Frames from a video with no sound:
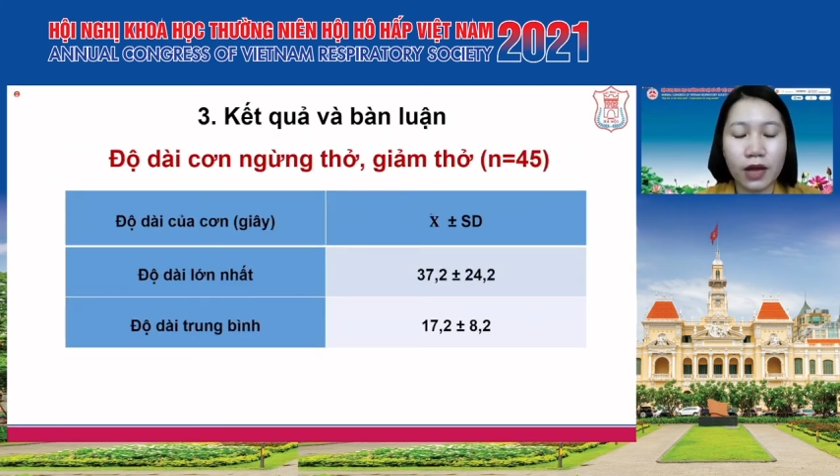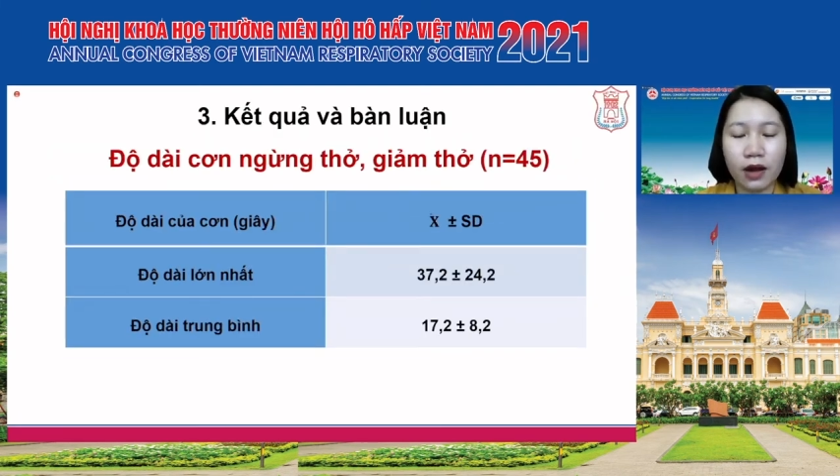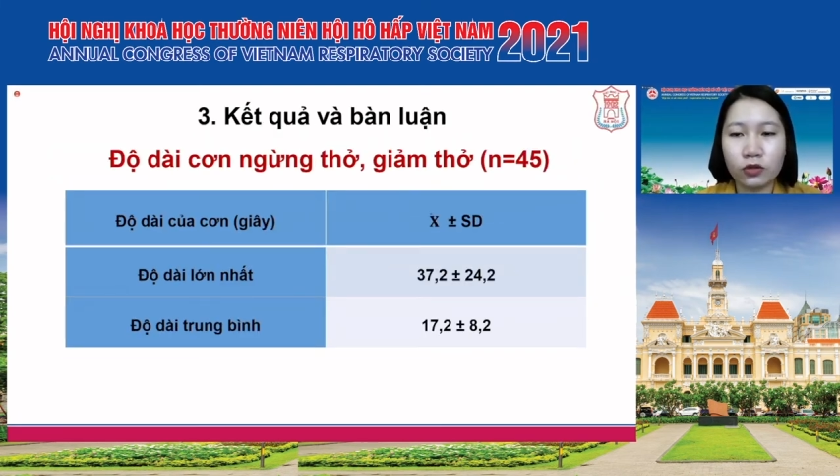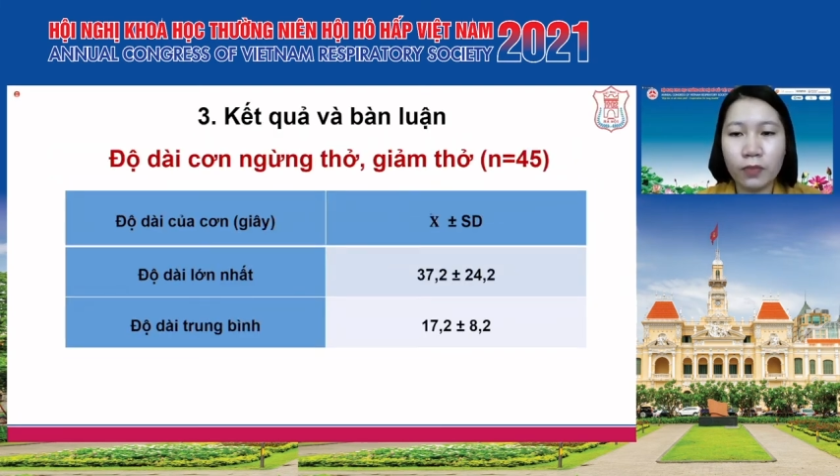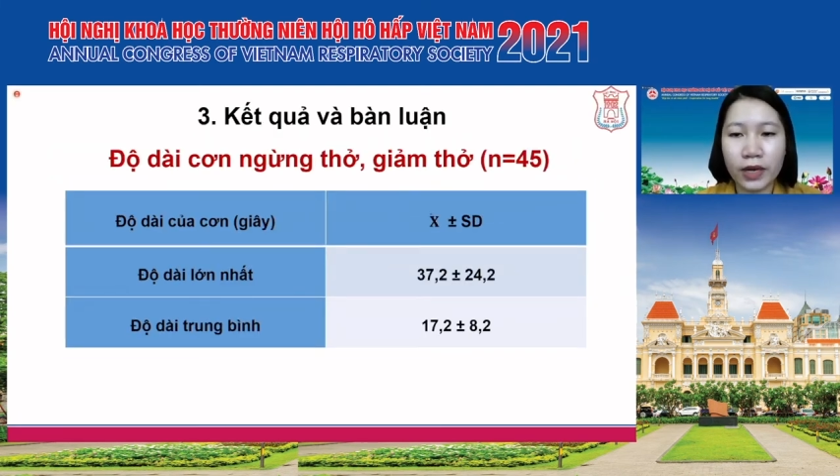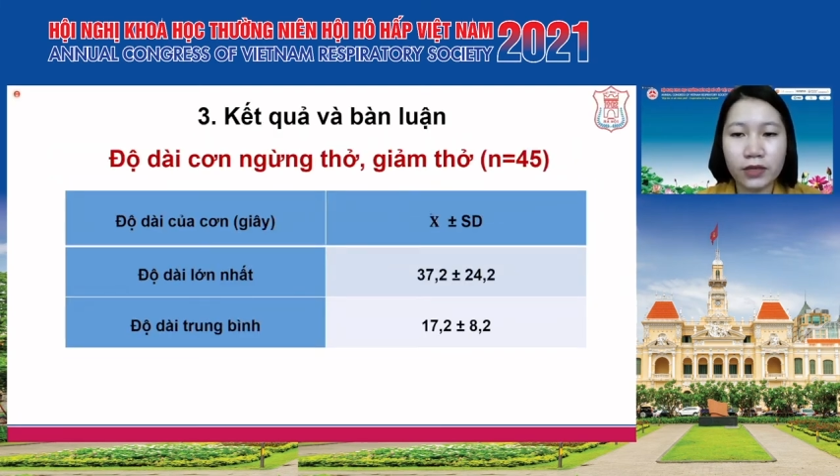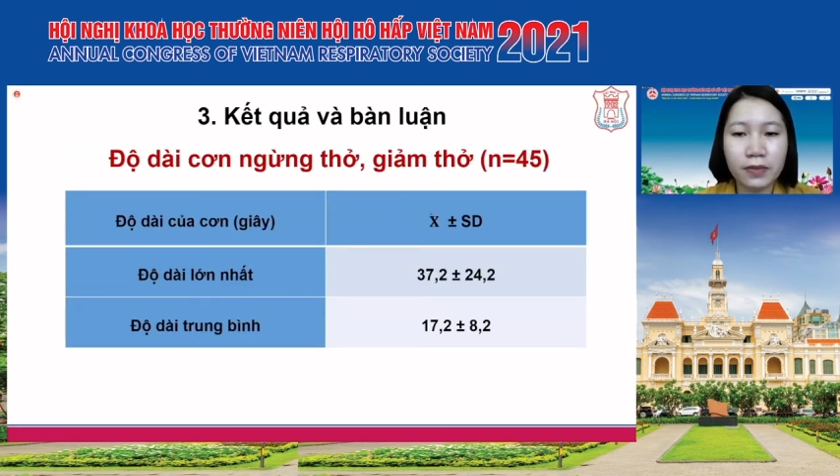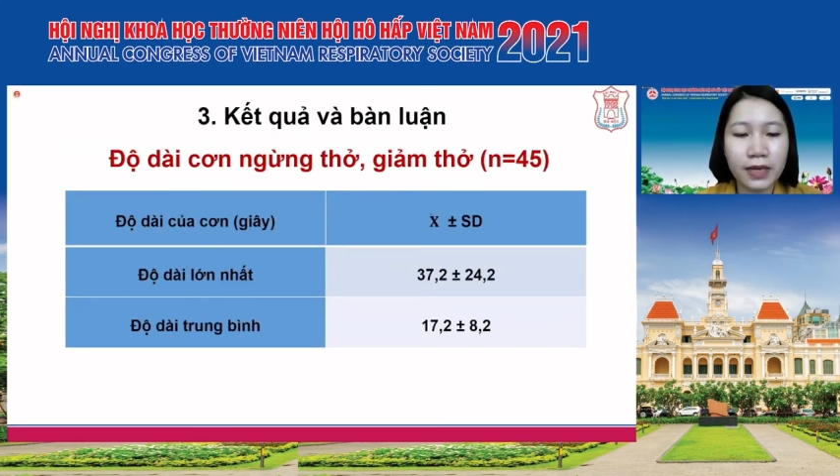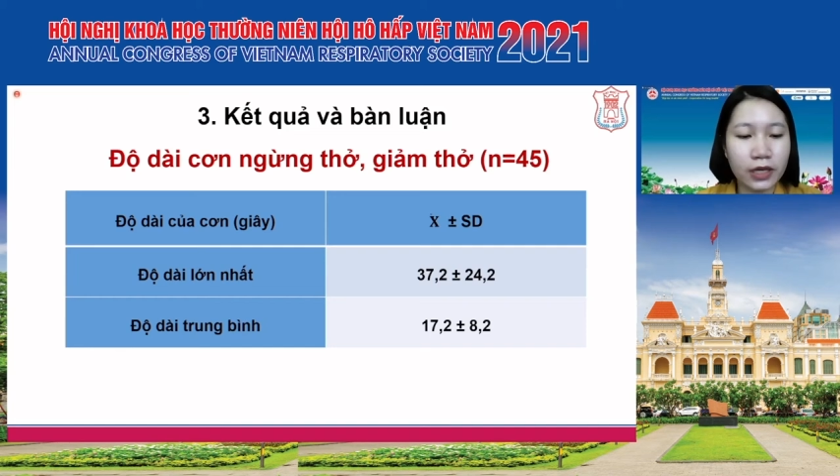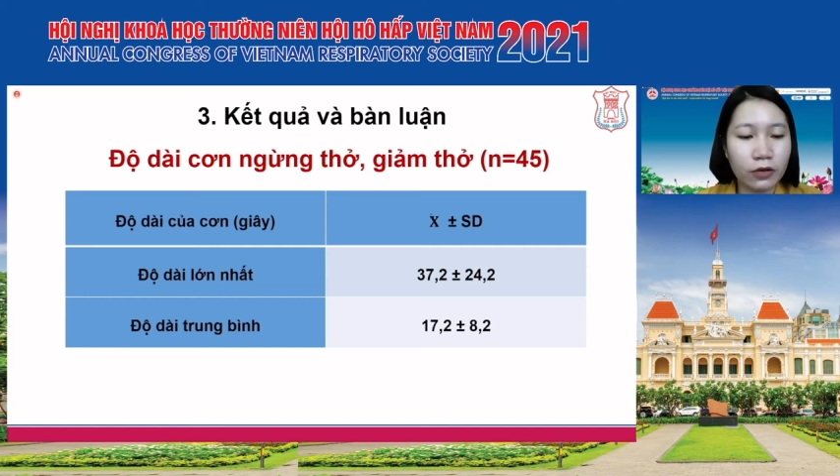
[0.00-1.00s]
trung bình trong nghiên
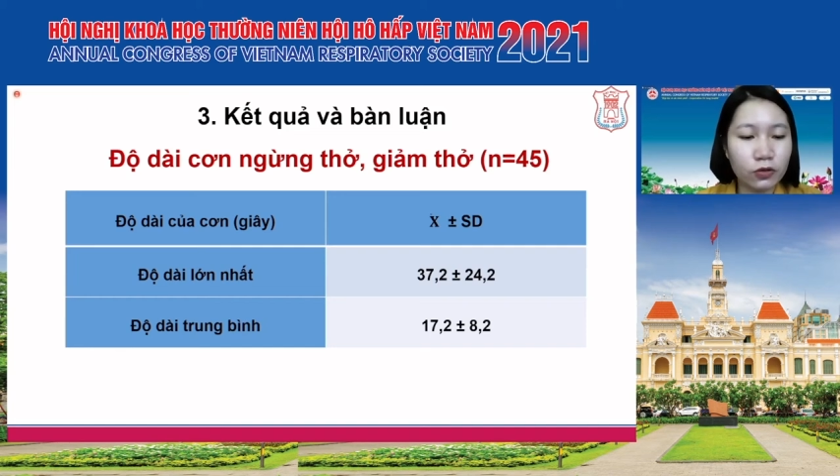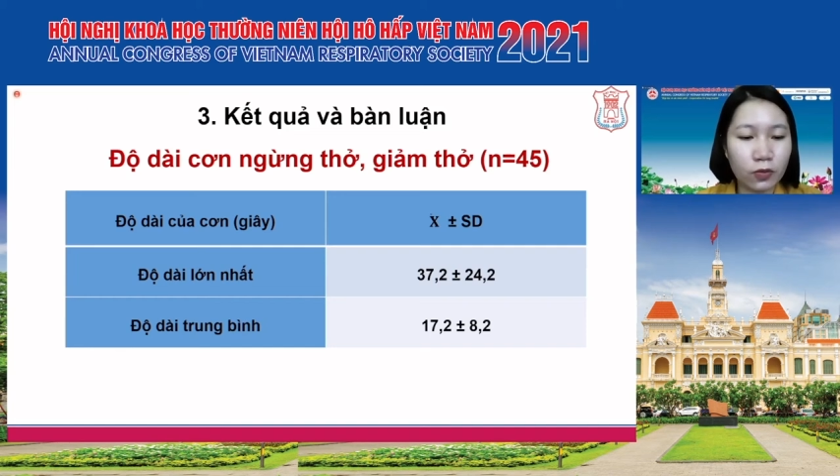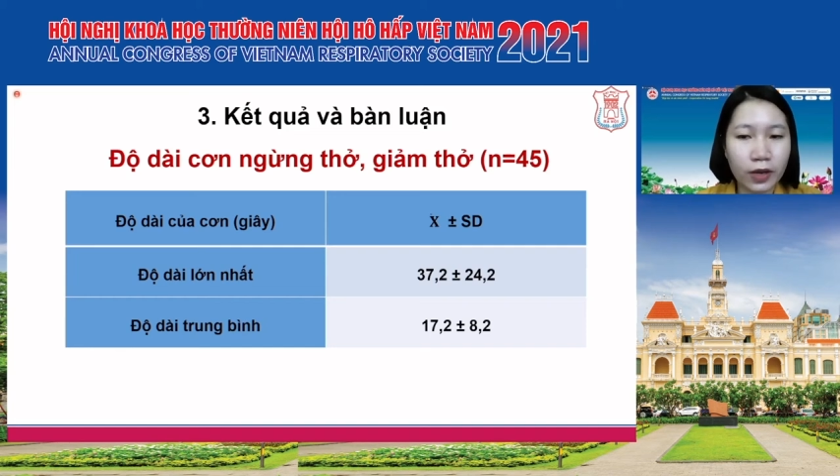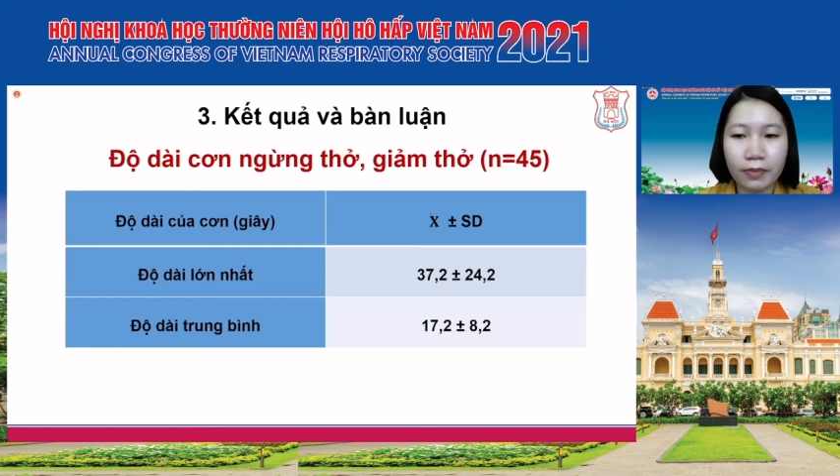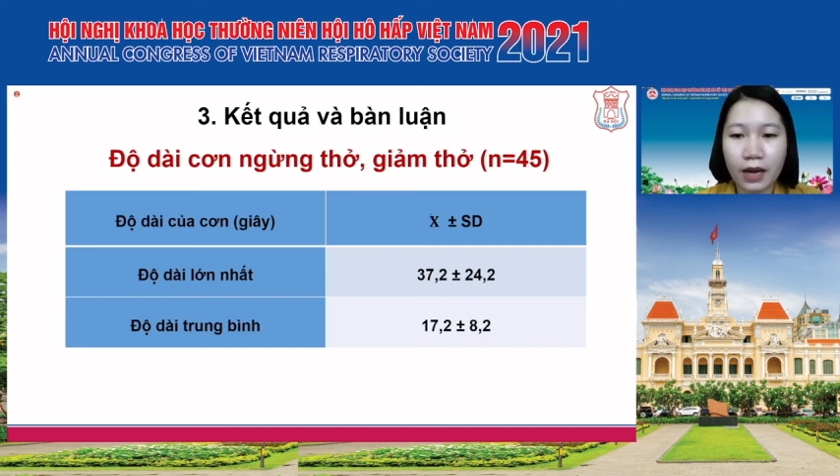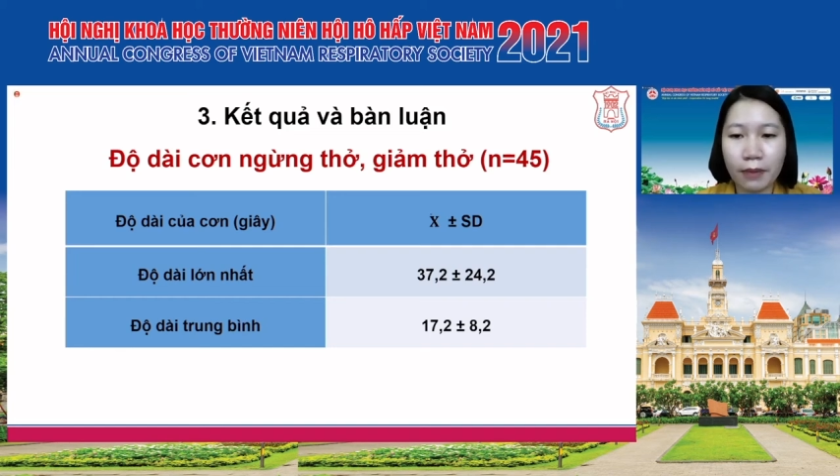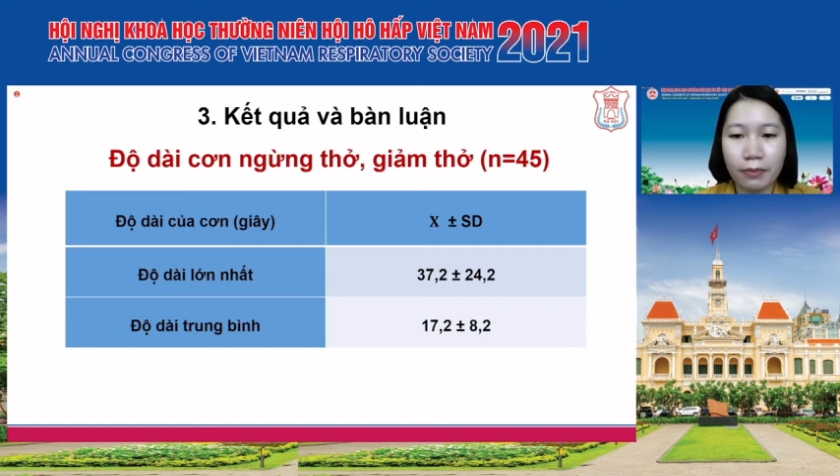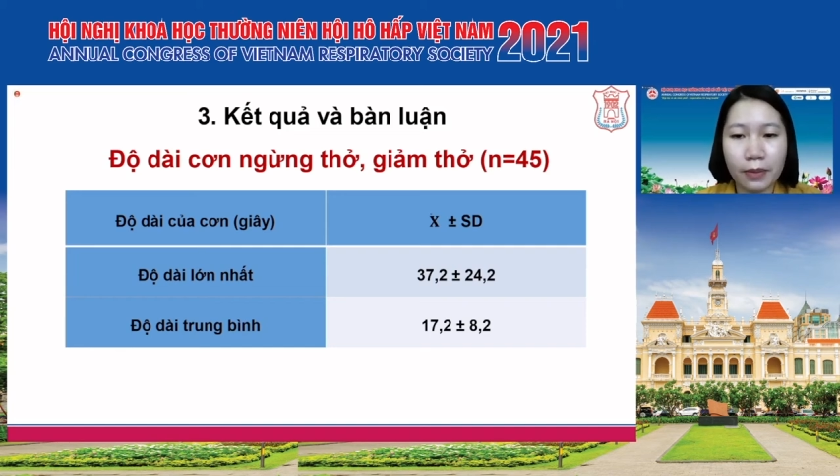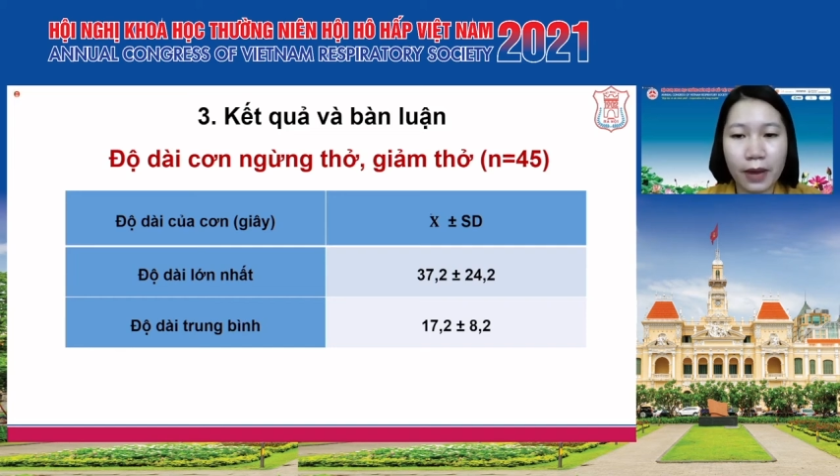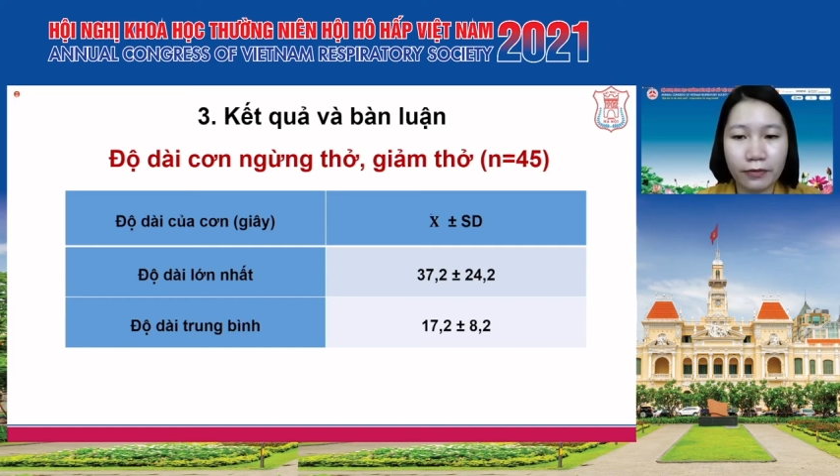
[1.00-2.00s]
cứu của chúng em là
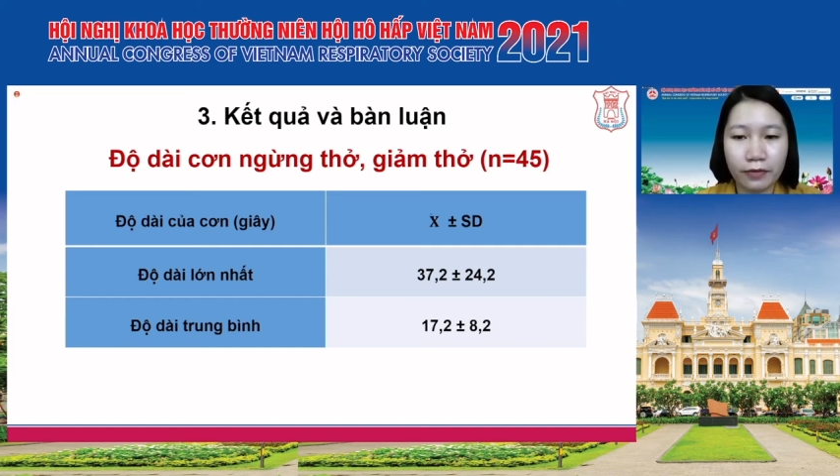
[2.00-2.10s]
17